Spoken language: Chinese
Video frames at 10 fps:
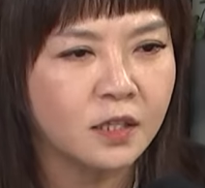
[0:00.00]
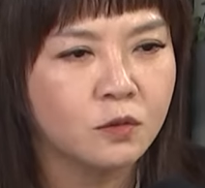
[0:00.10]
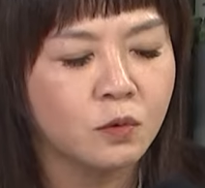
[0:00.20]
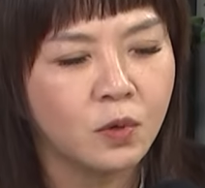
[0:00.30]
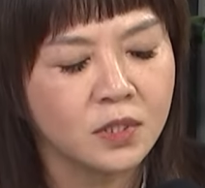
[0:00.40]
现
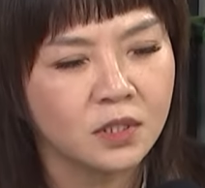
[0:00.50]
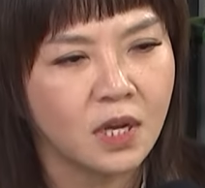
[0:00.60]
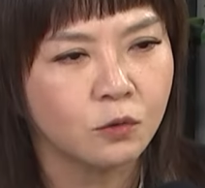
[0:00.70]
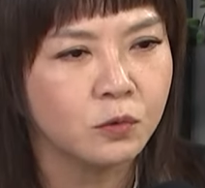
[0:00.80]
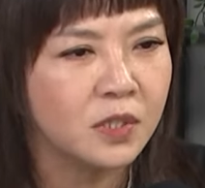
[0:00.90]
说：“哇，这
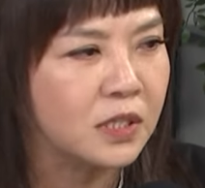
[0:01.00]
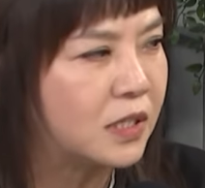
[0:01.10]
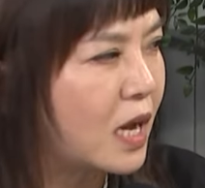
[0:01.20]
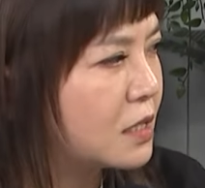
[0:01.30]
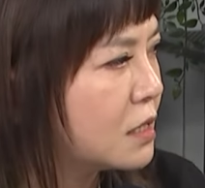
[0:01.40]
场租真的
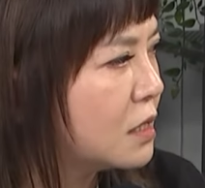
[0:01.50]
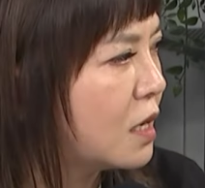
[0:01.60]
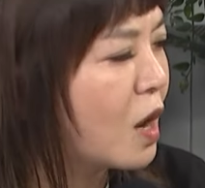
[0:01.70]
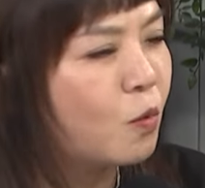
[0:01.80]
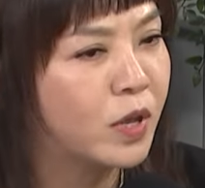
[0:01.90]
吓死
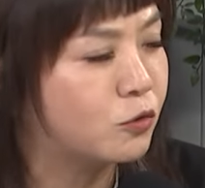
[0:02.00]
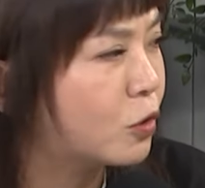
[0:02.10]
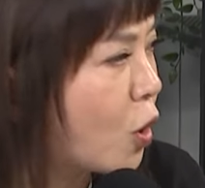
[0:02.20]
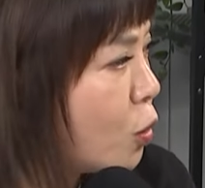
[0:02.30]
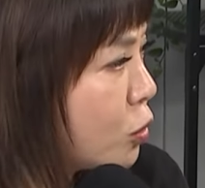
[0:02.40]
人！”那我也去
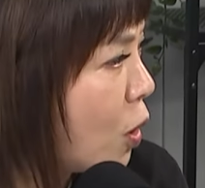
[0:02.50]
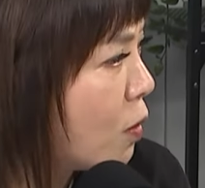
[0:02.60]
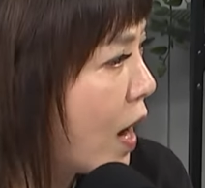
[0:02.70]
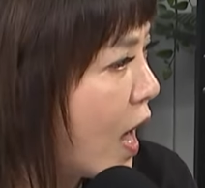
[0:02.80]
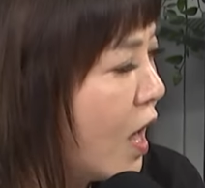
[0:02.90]
沟
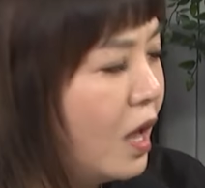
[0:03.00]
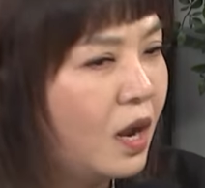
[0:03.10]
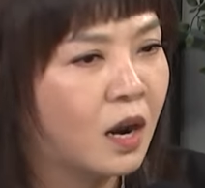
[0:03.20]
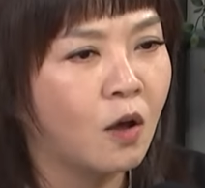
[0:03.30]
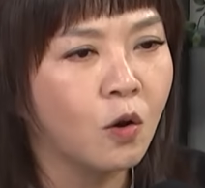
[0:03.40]
通了。
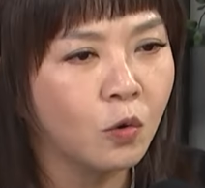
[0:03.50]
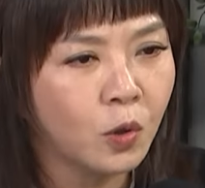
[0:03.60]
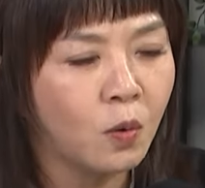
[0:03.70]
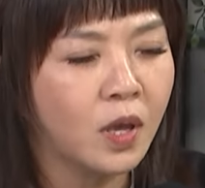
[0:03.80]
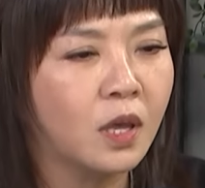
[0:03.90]
然后沟
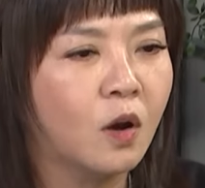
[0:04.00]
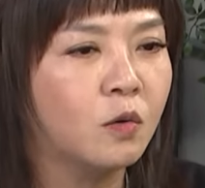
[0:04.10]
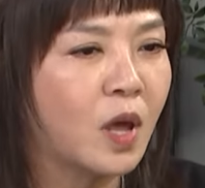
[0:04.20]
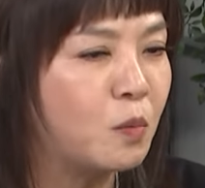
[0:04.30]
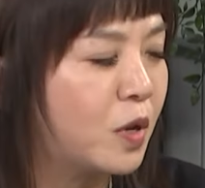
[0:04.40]
通了以
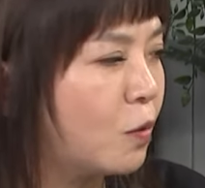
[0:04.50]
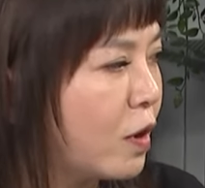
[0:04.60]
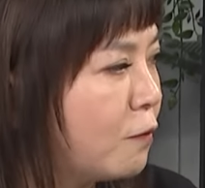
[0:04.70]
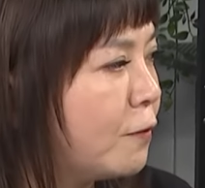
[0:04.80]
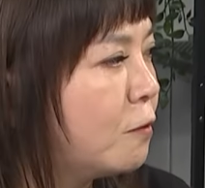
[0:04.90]
后，他们的
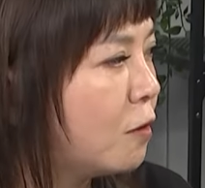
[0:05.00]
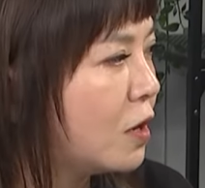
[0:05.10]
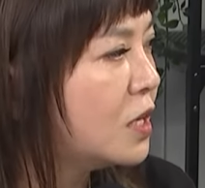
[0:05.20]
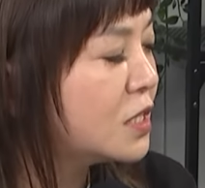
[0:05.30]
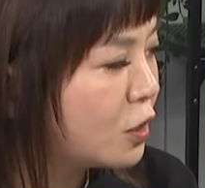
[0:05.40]
回复
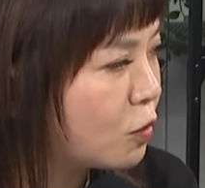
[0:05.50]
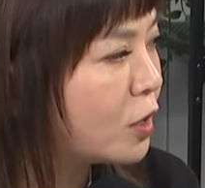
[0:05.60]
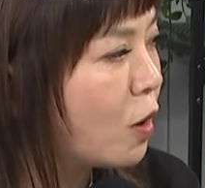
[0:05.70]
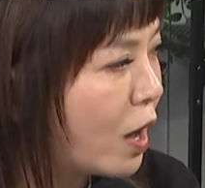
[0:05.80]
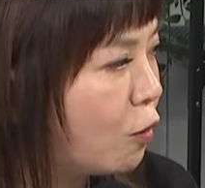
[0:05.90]
我这一
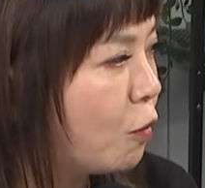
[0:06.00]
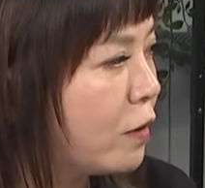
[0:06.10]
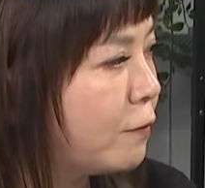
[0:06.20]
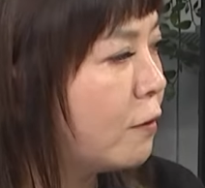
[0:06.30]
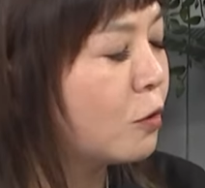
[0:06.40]
段都还有
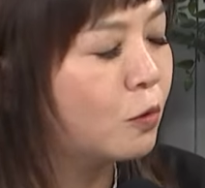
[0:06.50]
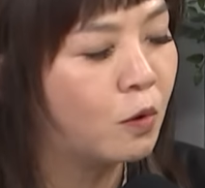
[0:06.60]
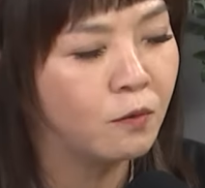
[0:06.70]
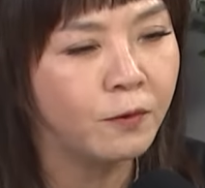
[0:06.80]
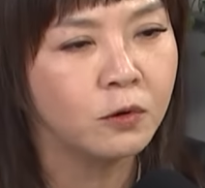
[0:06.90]
回复哦，就
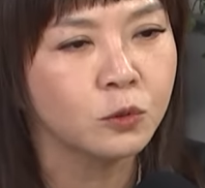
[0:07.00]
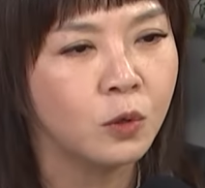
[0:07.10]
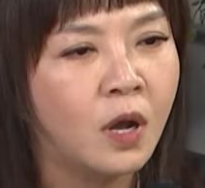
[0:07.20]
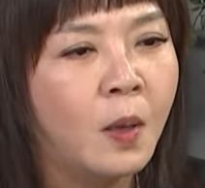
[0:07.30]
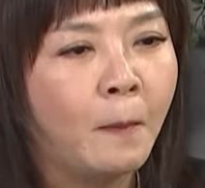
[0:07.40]
回复我
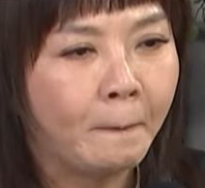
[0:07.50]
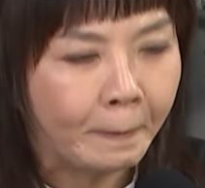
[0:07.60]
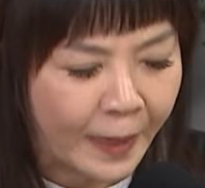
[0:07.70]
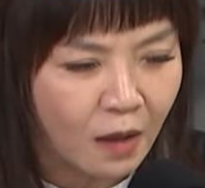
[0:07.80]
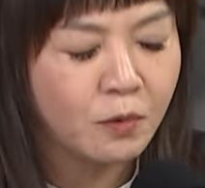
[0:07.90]
说。
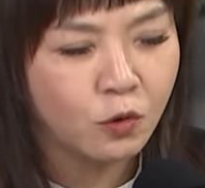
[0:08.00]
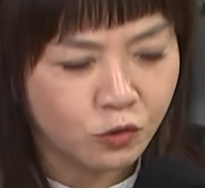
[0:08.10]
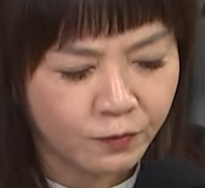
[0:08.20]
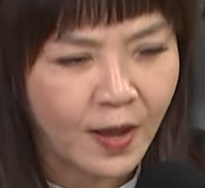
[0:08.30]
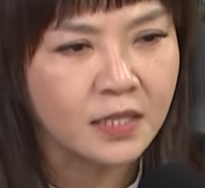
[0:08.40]
他们会
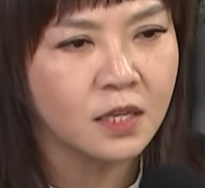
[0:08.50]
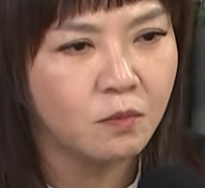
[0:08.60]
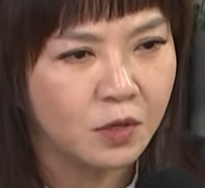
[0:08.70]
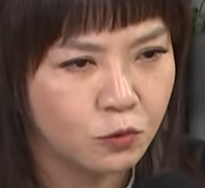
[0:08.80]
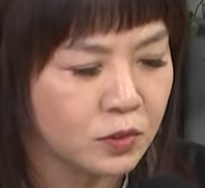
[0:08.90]
去发
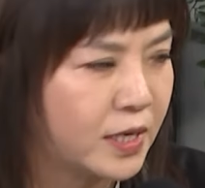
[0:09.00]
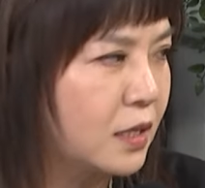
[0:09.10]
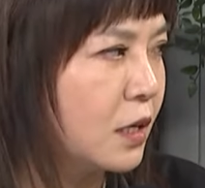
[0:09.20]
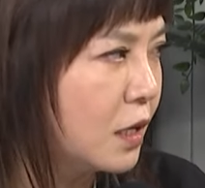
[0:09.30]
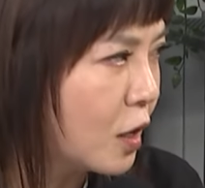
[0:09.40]
声明做这
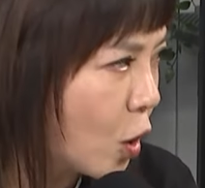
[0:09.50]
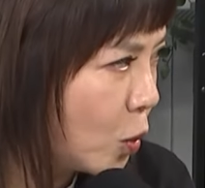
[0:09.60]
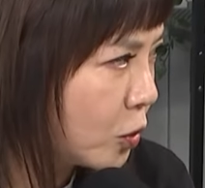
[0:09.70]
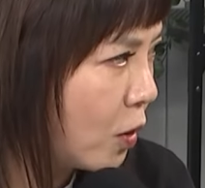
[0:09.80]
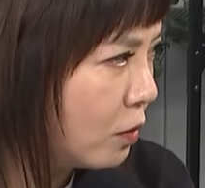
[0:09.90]
样的一个
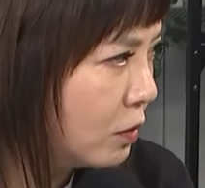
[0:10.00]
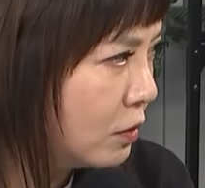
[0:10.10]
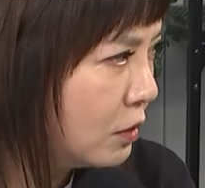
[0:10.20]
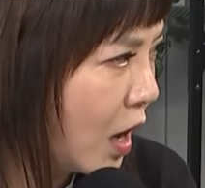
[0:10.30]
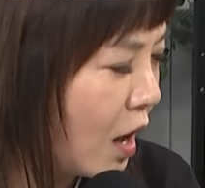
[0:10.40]
沟通，
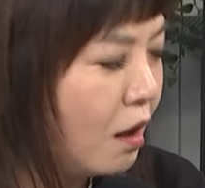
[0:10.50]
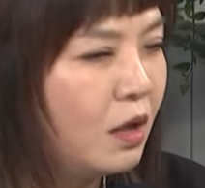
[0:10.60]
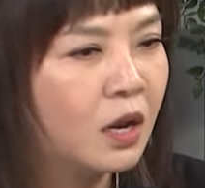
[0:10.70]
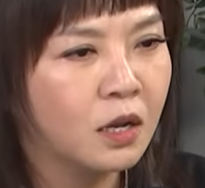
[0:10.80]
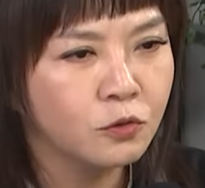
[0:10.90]
好，
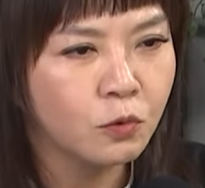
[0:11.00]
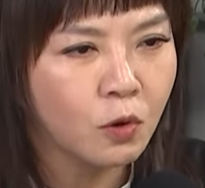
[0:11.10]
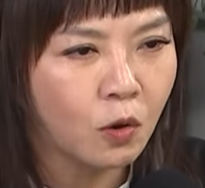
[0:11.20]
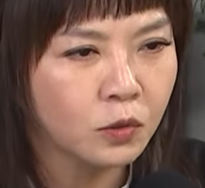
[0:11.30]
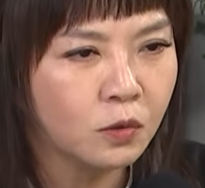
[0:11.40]
那做
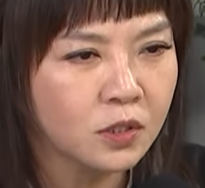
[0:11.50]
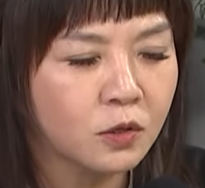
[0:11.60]
沟通的